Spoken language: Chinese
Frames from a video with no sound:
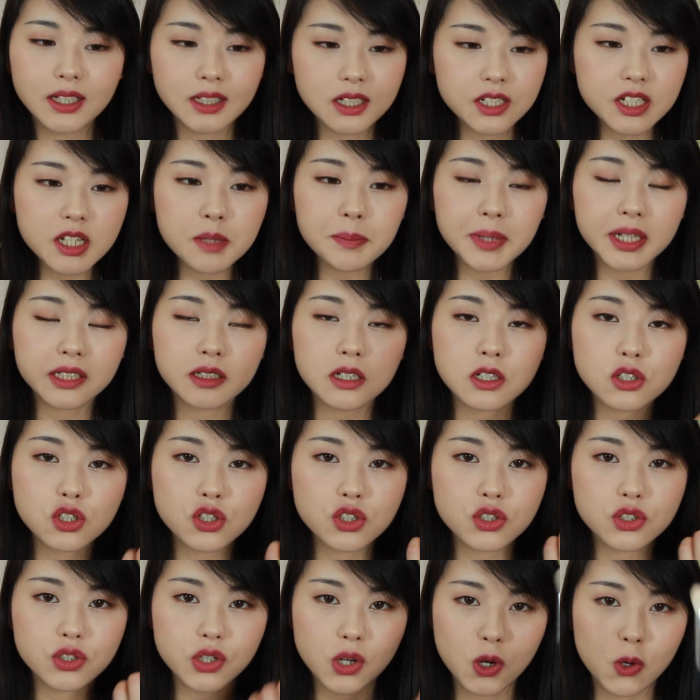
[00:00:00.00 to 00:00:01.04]
那这一把呢
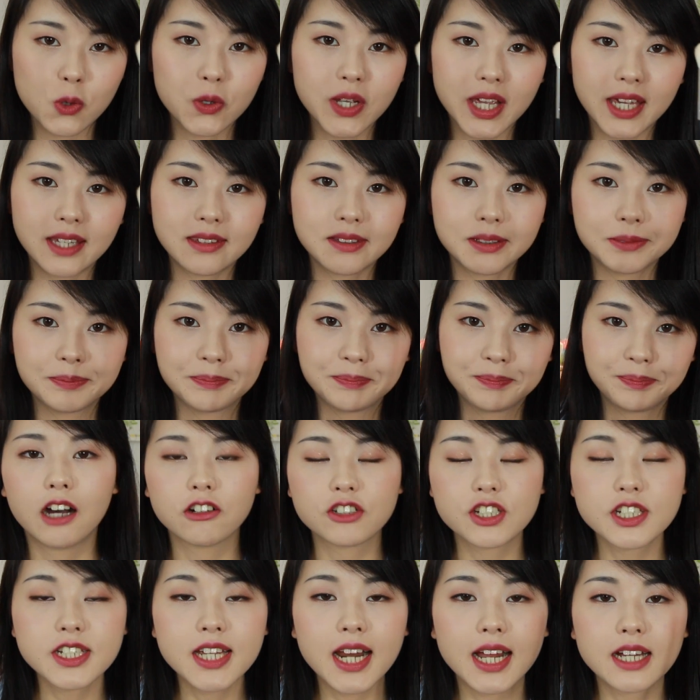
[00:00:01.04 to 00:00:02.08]
是 OK 的。
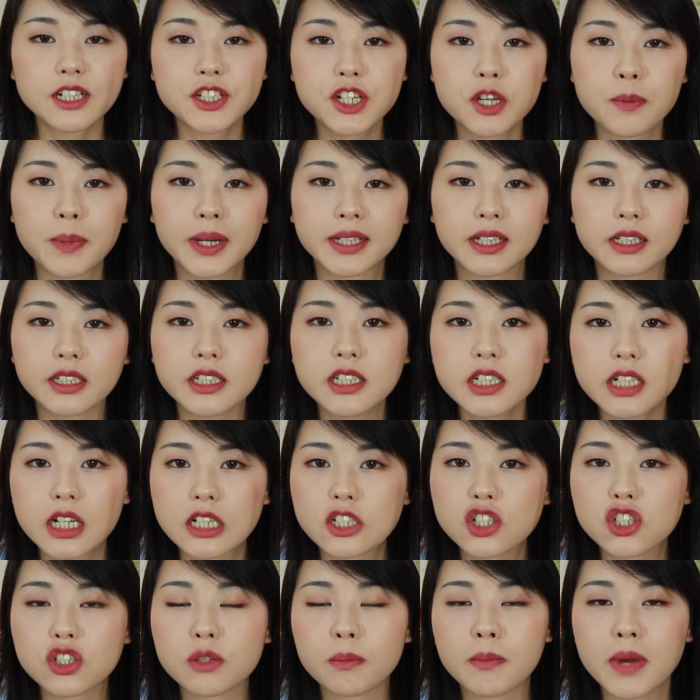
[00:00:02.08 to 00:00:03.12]
好，接下来这把呢，依
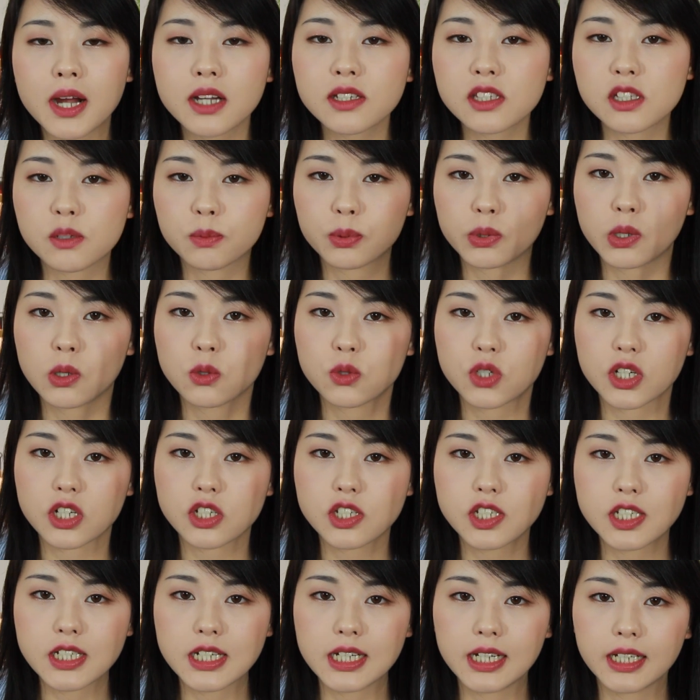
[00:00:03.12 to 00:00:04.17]
然是 Master Pro 这
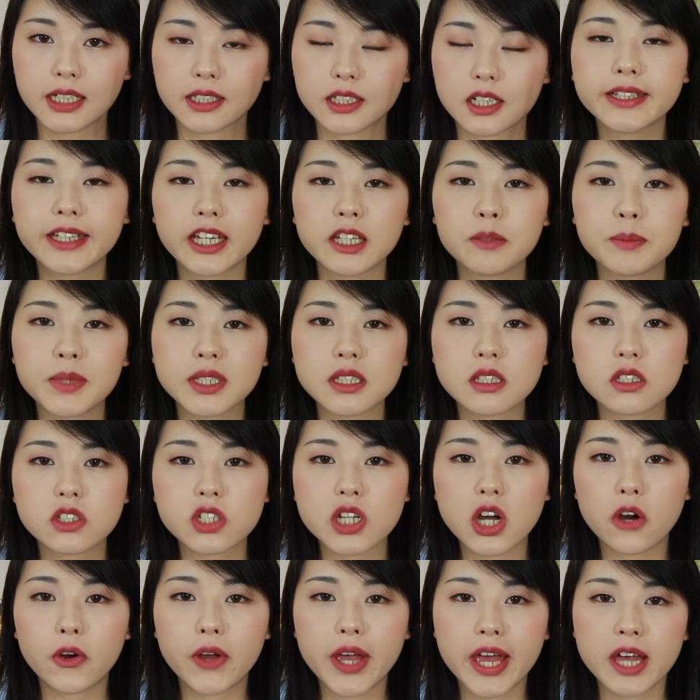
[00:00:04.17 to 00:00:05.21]
个系列的，它的名字
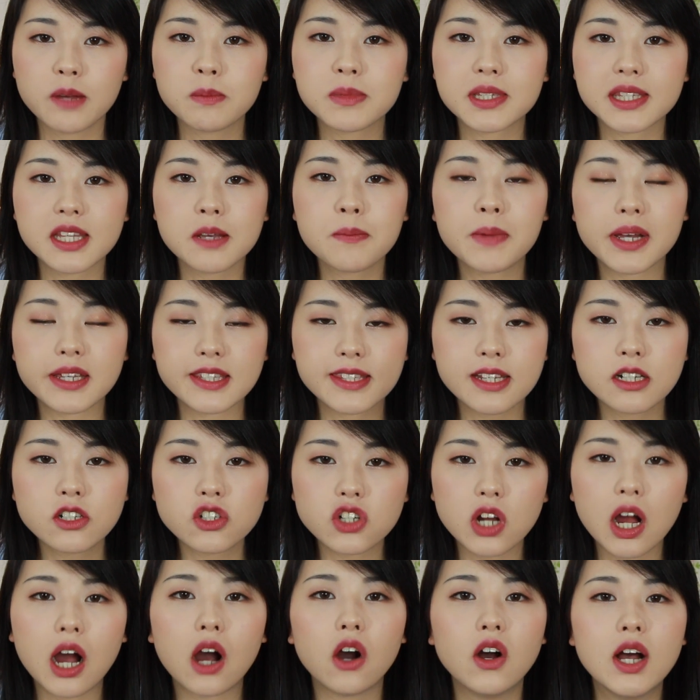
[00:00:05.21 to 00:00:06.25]
叫 M 三百三
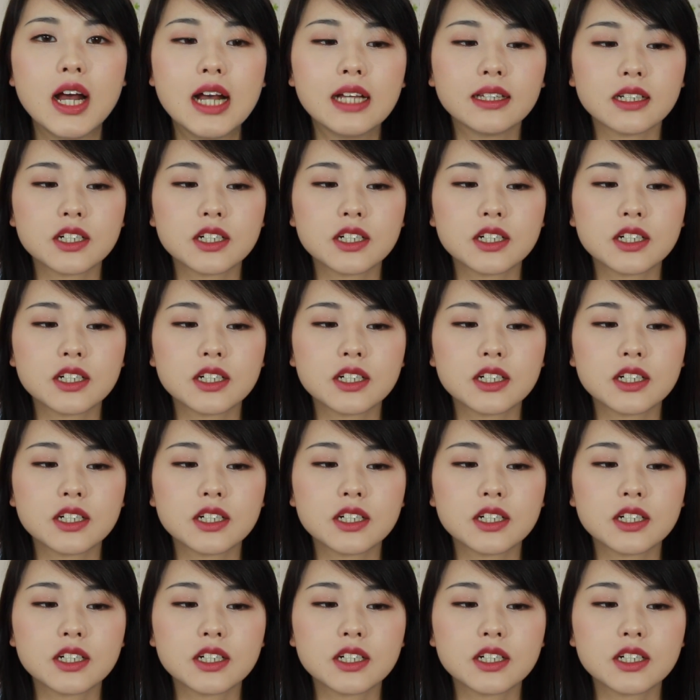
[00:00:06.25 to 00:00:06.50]
十号。